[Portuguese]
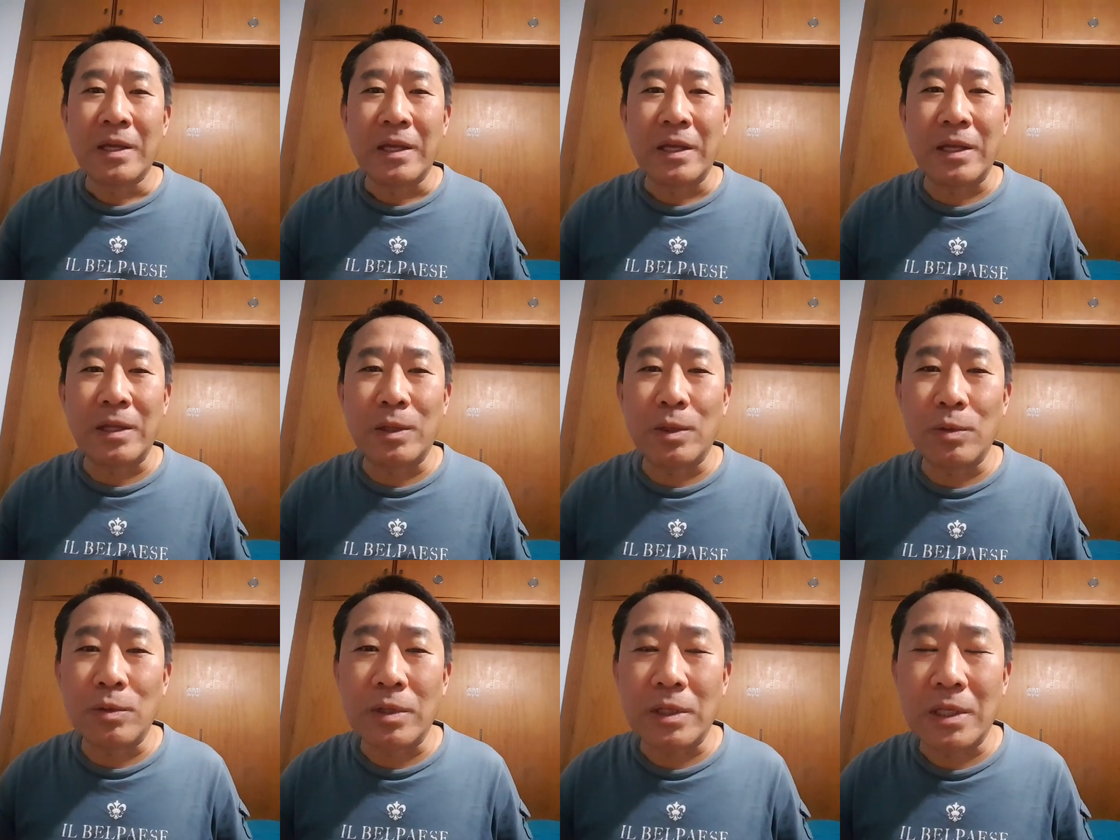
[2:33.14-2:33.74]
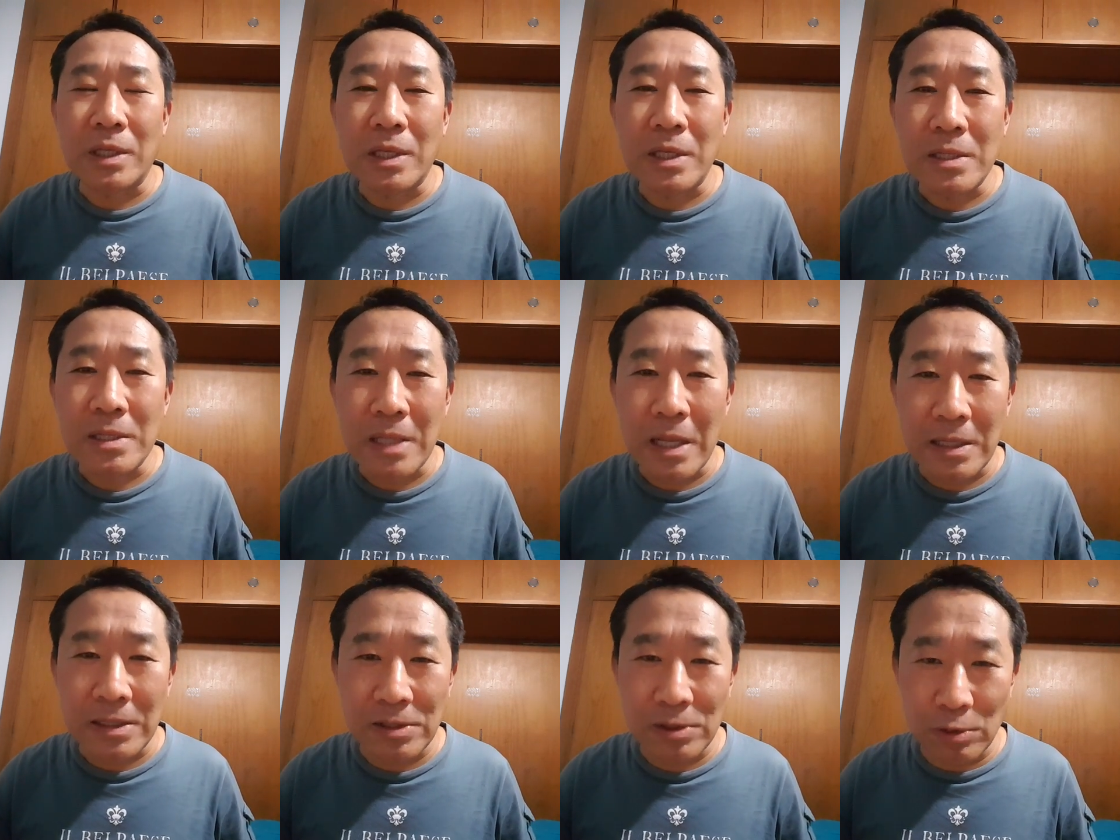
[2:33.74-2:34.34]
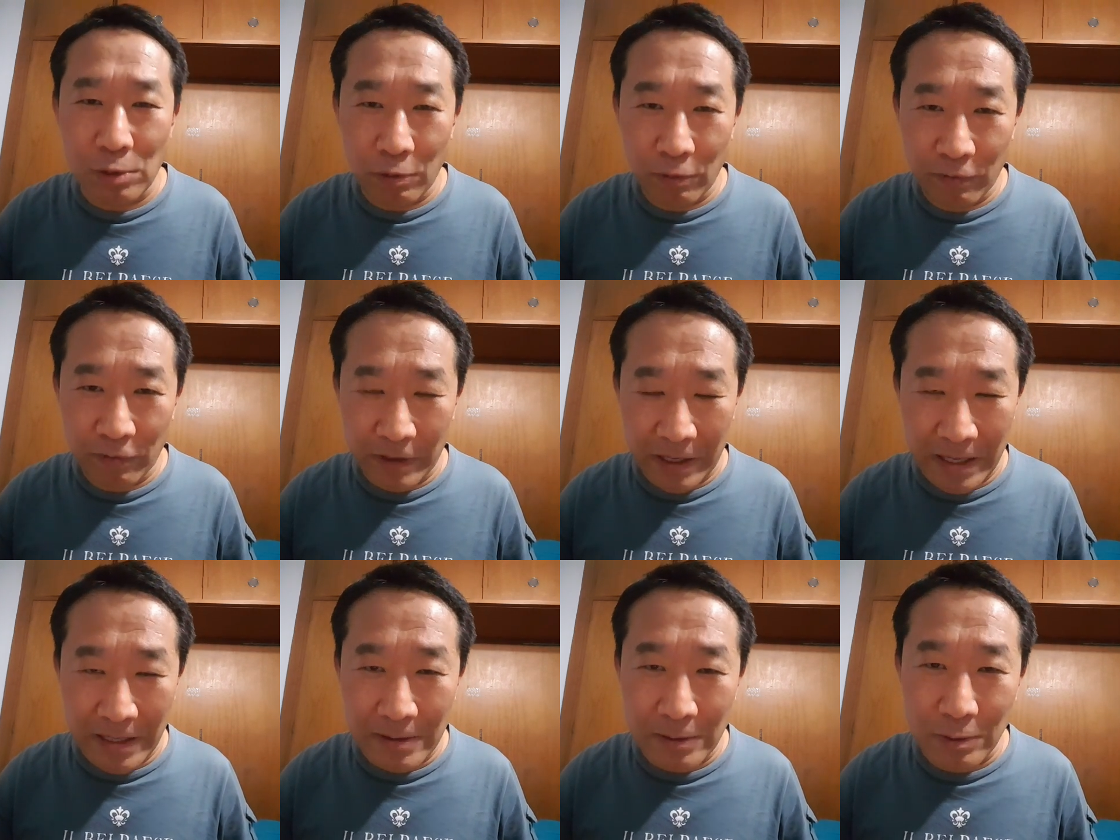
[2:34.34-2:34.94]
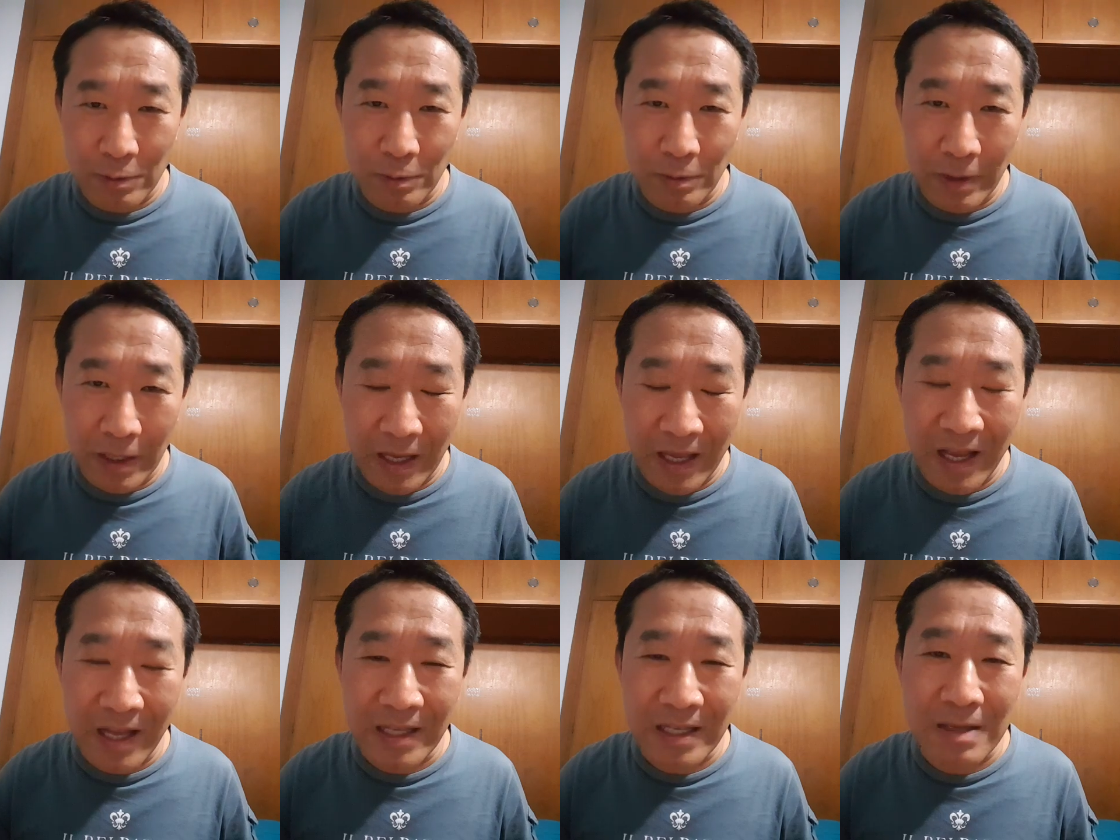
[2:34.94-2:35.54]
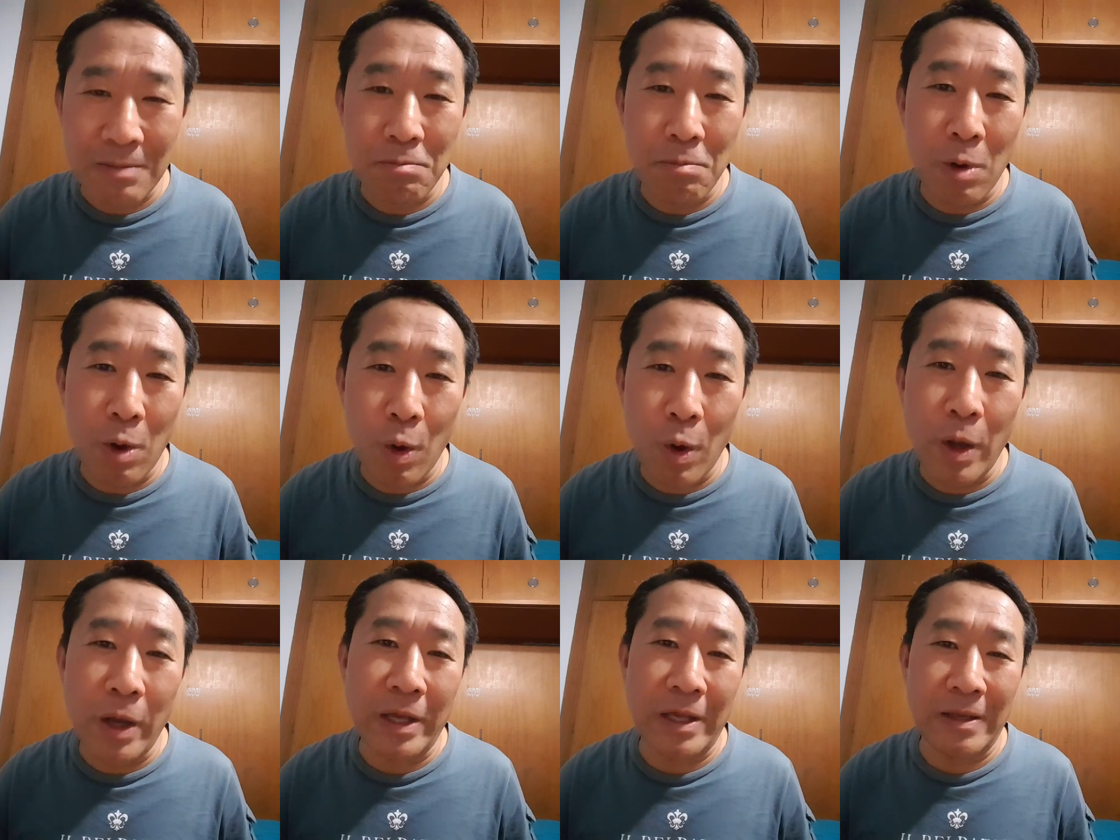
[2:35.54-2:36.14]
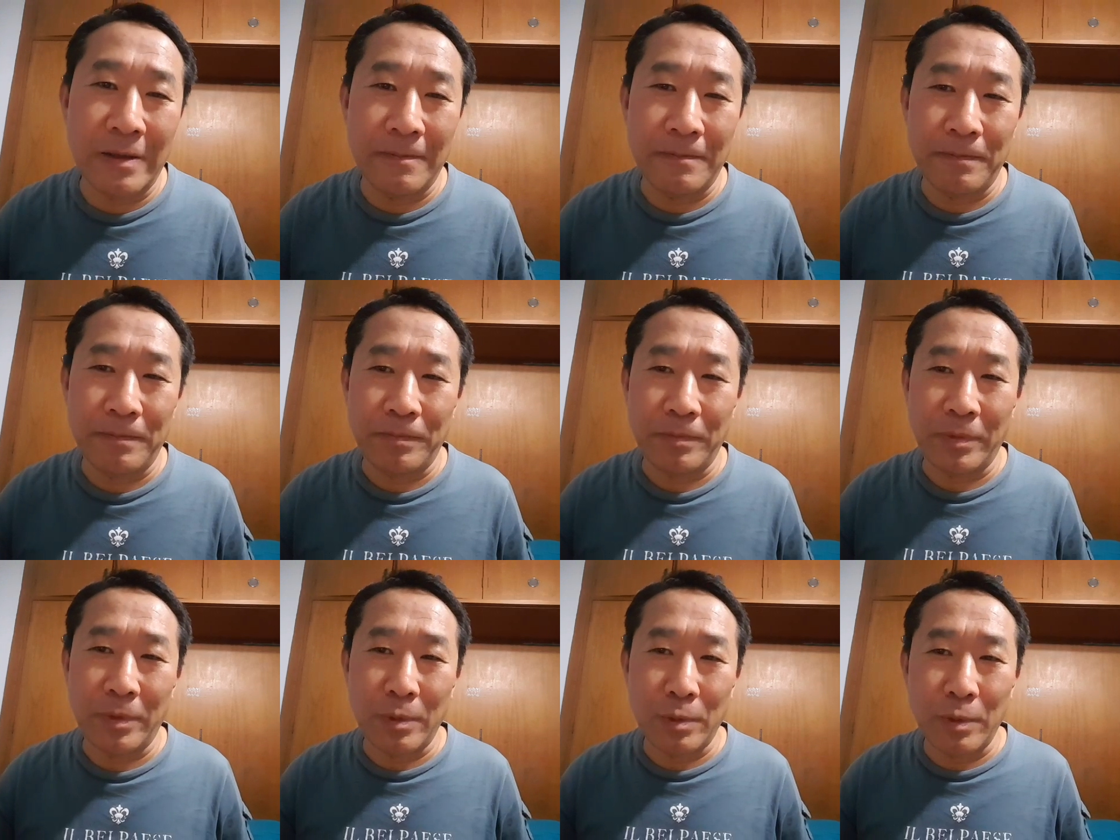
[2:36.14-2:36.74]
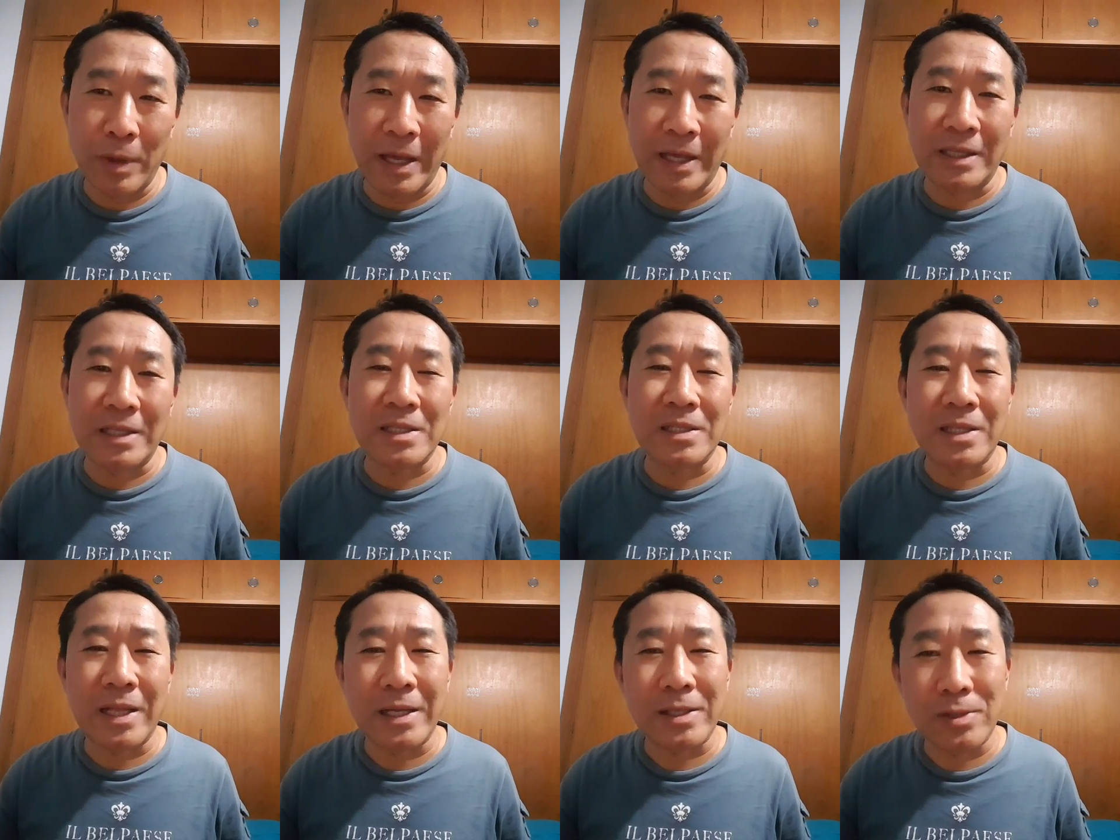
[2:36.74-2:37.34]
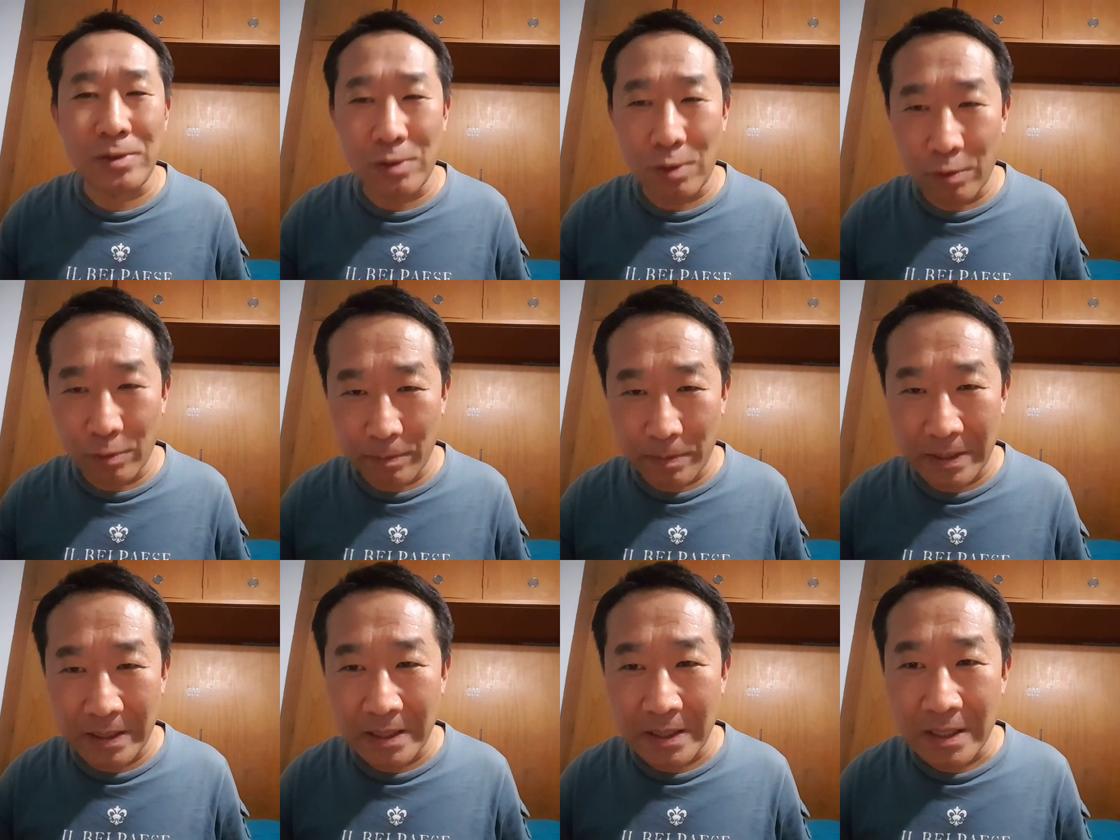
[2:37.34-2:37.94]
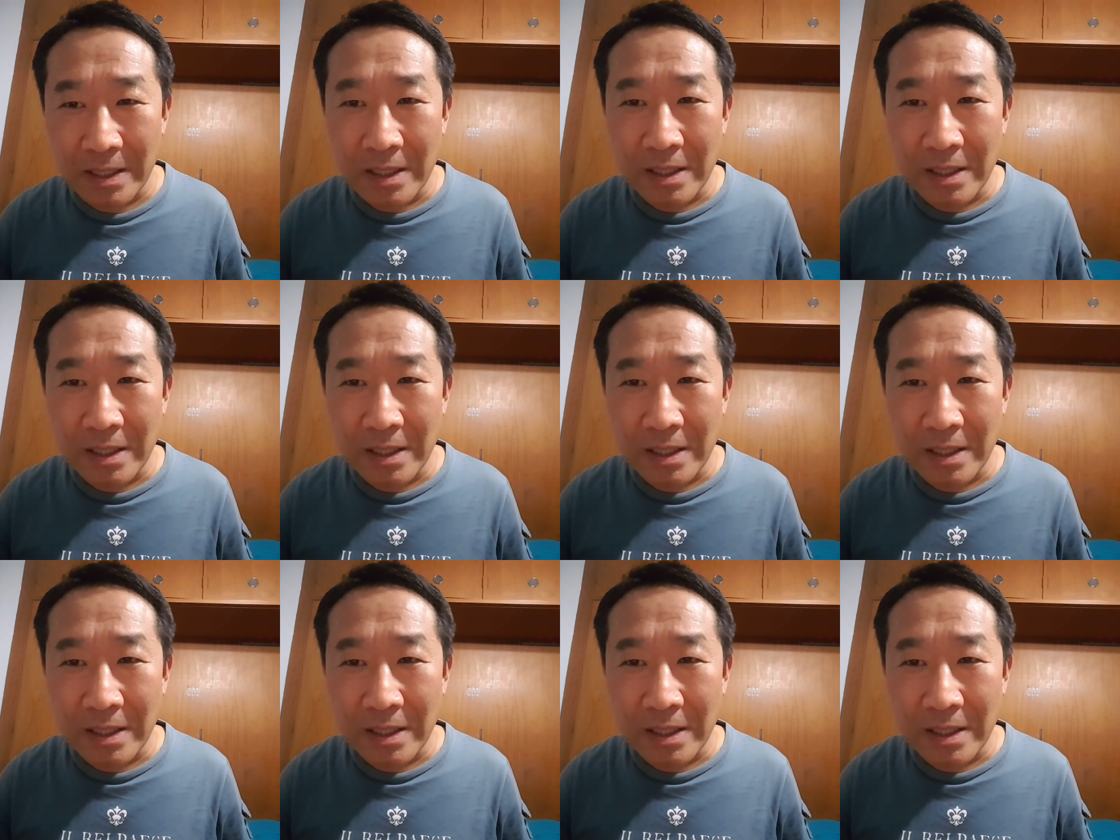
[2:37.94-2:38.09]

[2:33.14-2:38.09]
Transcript: Então, quem está sofrendo é que morre, não é quem está sofrendo.